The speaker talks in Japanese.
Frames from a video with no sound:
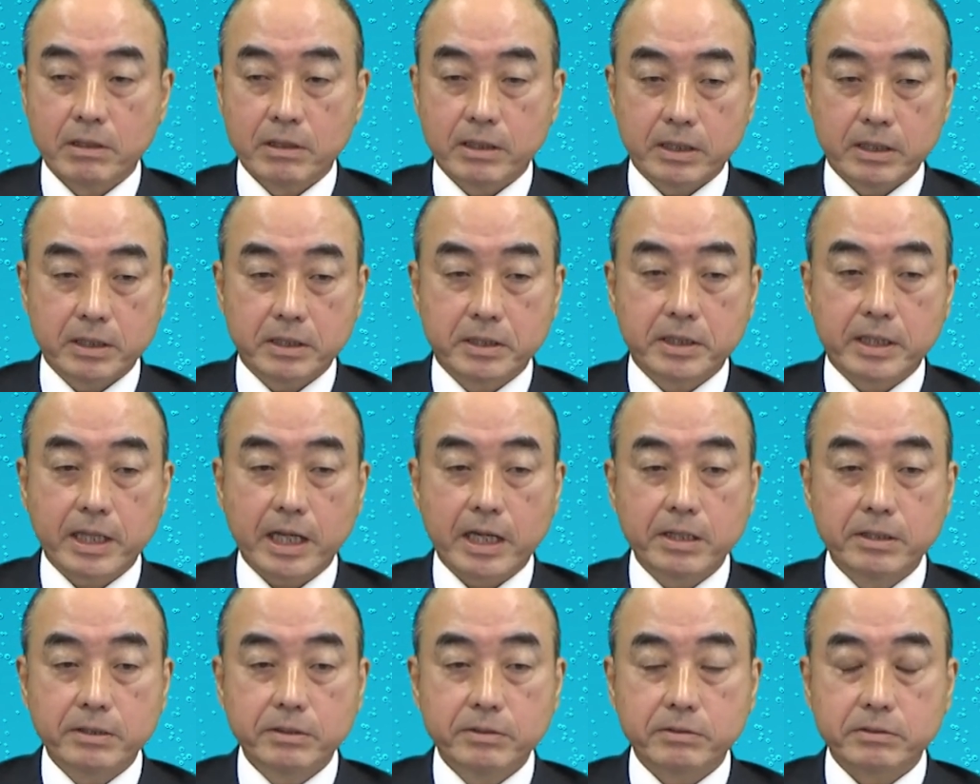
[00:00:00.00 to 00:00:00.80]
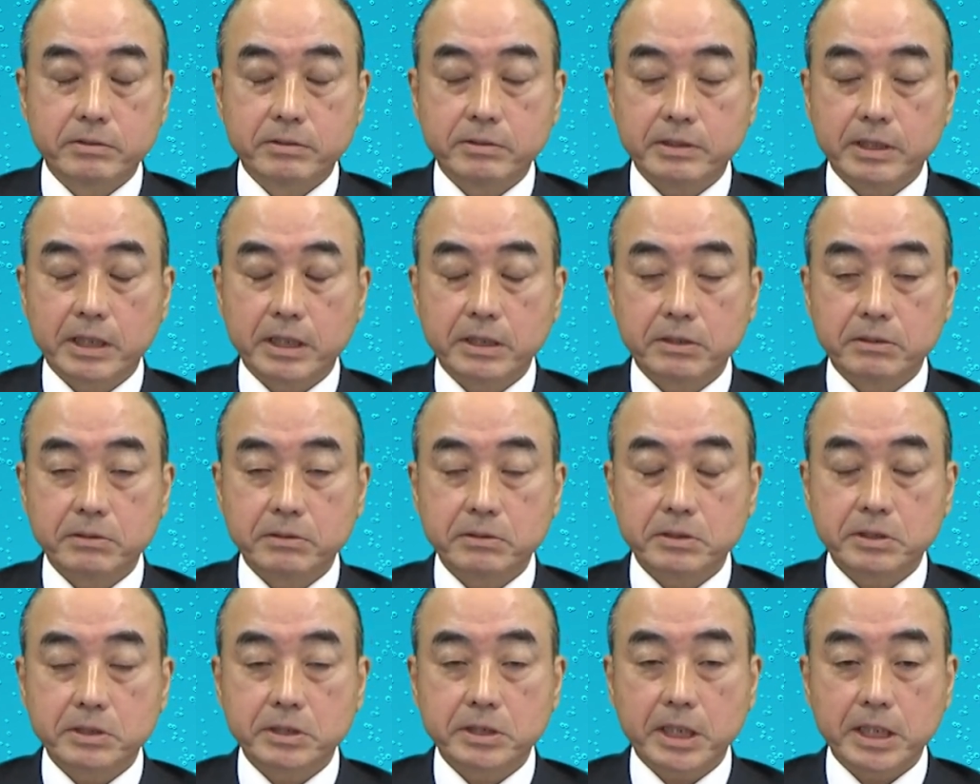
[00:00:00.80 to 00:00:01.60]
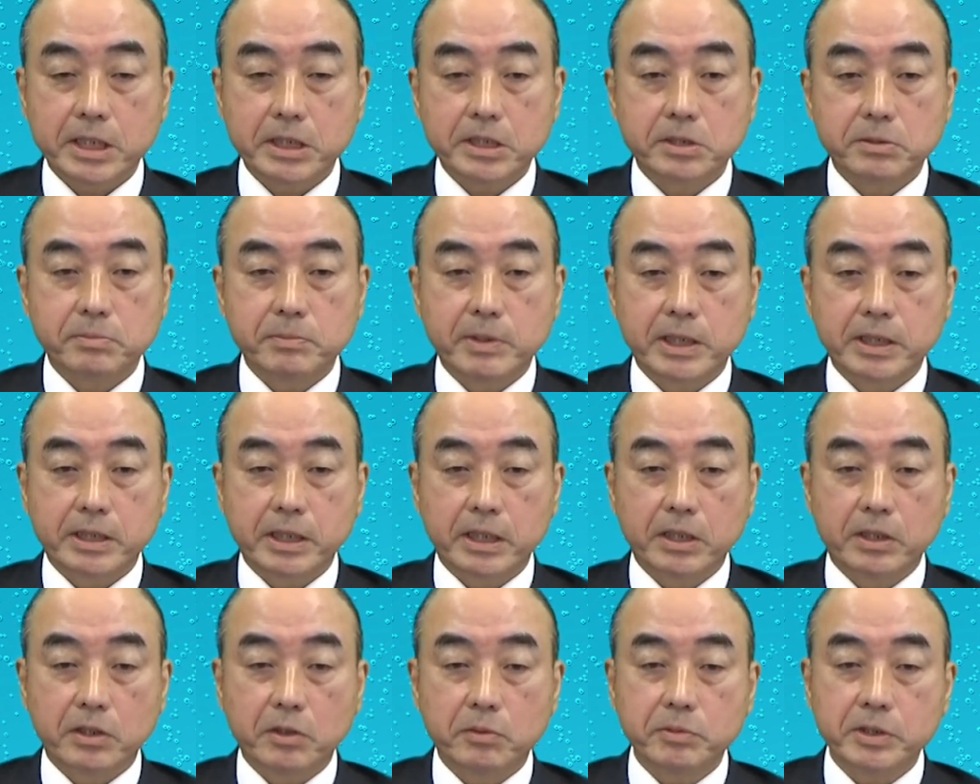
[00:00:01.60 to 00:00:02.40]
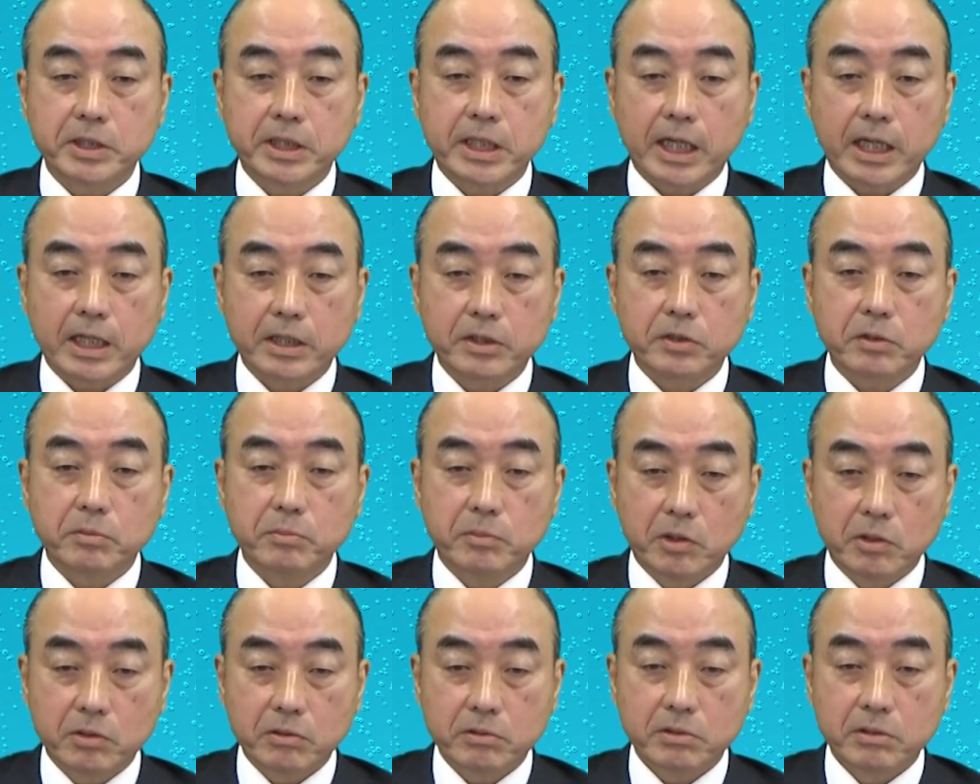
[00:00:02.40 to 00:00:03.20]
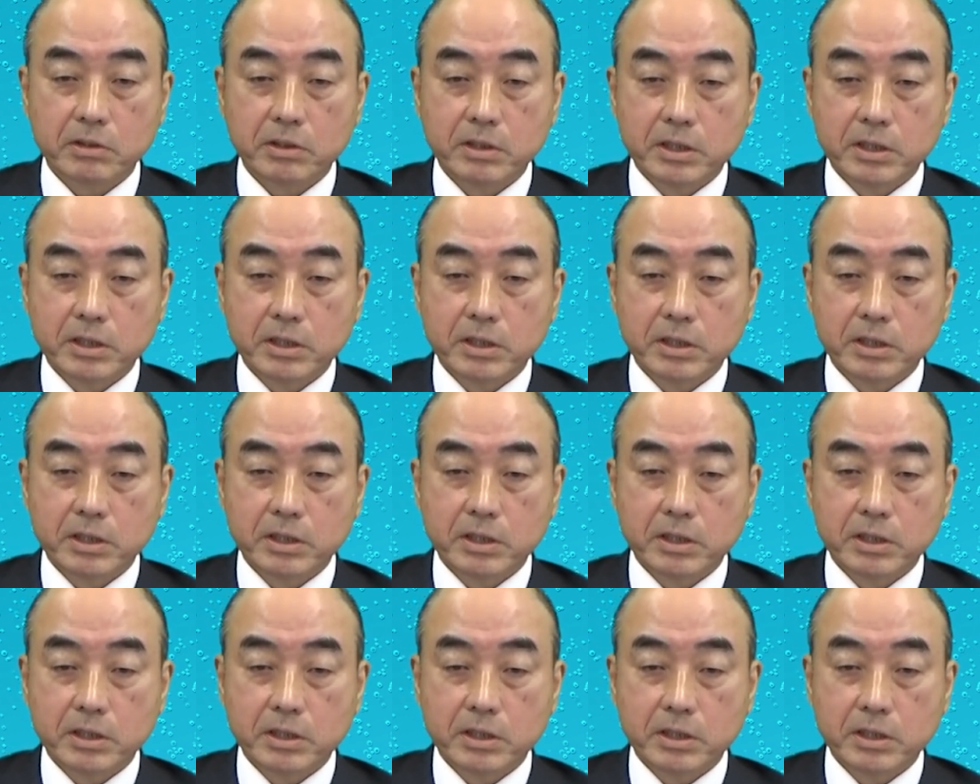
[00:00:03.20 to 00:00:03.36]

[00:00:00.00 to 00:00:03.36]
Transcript: 一旦大人のサイズまで伸びた後も、